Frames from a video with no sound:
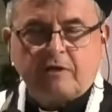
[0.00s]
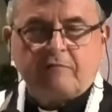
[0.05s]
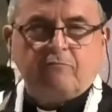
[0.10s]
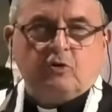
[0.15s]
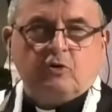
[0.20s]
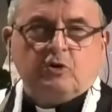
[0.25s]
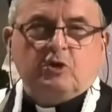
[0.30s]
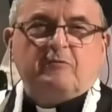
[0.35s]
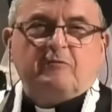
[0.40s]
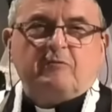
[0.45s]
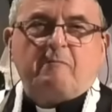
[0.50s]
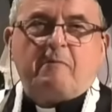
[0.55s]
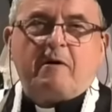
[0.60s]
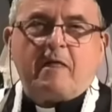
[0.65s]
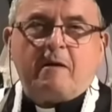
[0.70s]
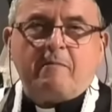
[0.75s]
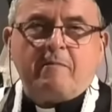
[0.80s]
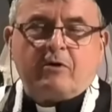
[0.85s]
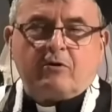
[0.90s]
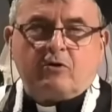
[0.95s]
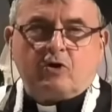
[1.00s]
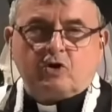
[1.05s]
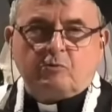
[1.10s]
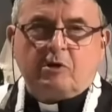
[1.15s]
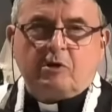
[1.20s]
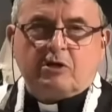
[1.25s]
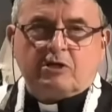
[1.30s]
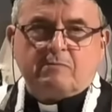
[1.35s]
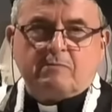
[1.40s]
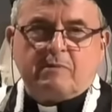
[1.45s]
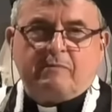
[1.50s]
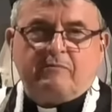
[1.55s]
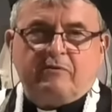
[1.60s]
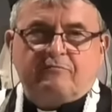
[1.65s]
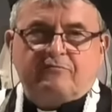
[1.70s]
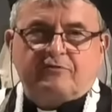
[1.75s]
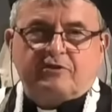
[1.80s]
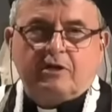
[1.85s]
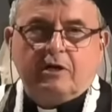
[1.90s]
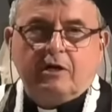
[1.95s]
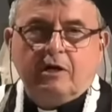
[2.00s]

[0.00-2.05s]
te modlitwy padam na rozumiecie, mamy,